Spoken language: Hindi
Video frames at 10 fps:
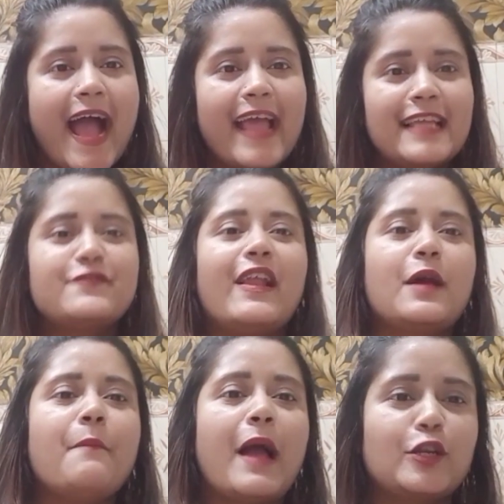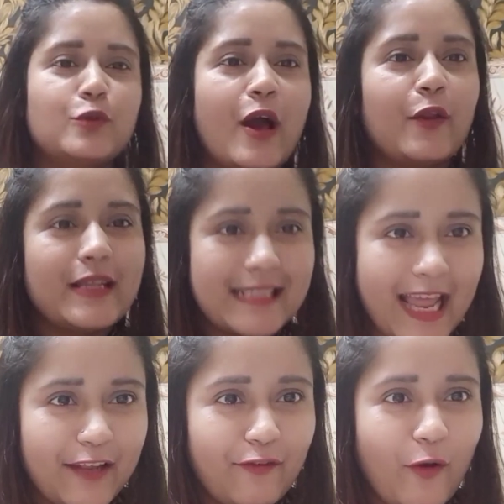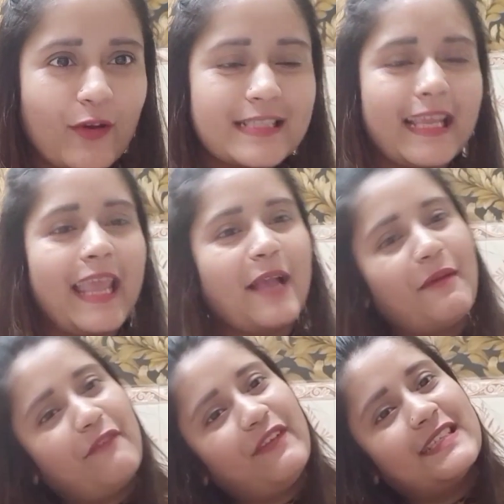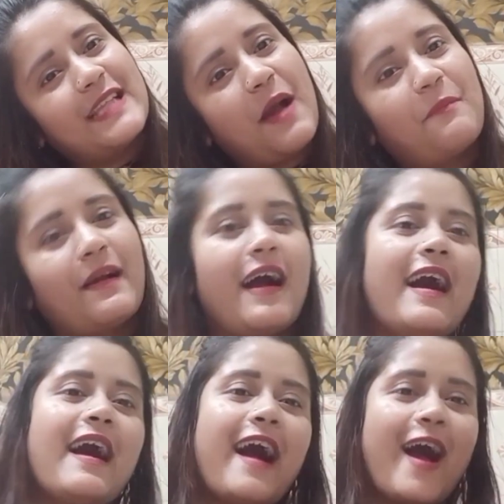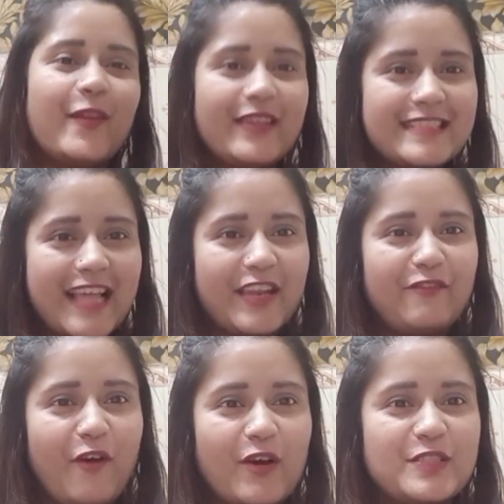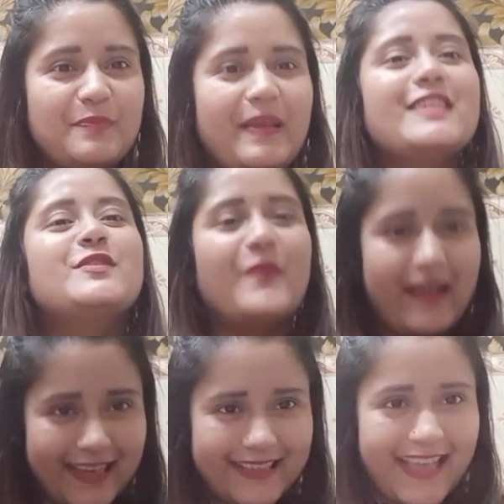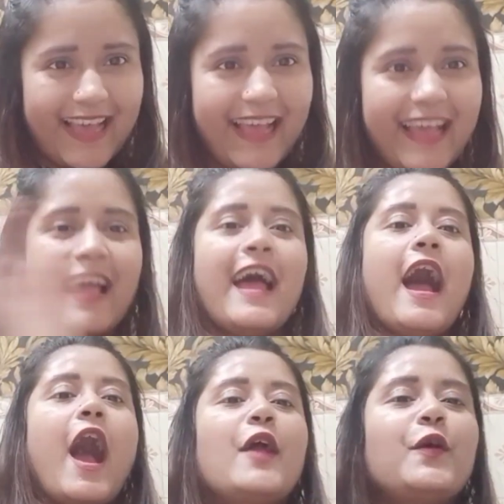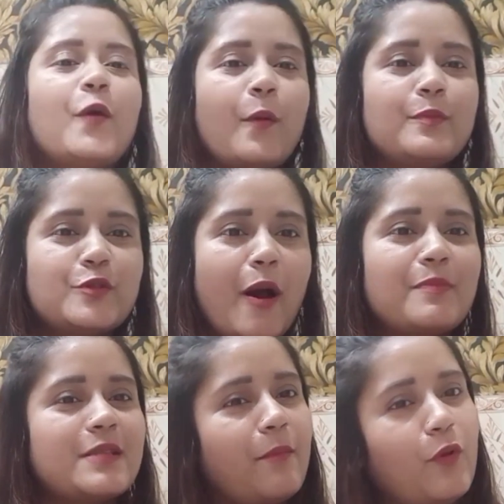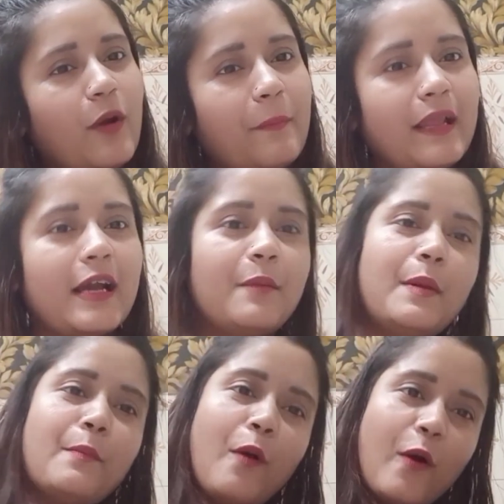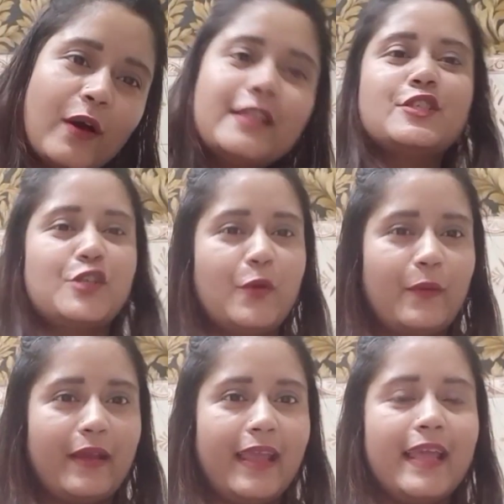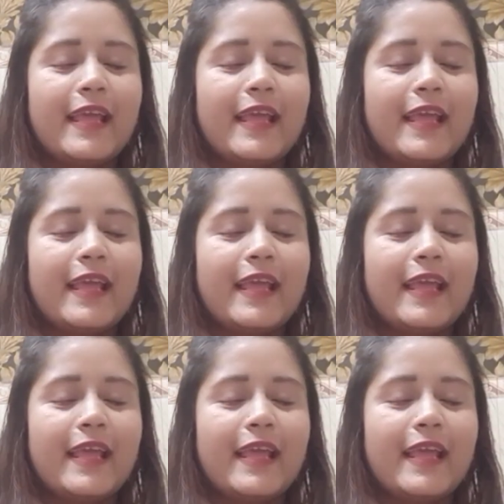गाइज वेलकम बैक टू आरोही सैनी ब्लॉग्स एक बार फिर से आपका आरोही सैनी ब्लॉग्स में स्वागत है आई होप सो आप सब लोग अपने घर में बहुत अच्छे होंगे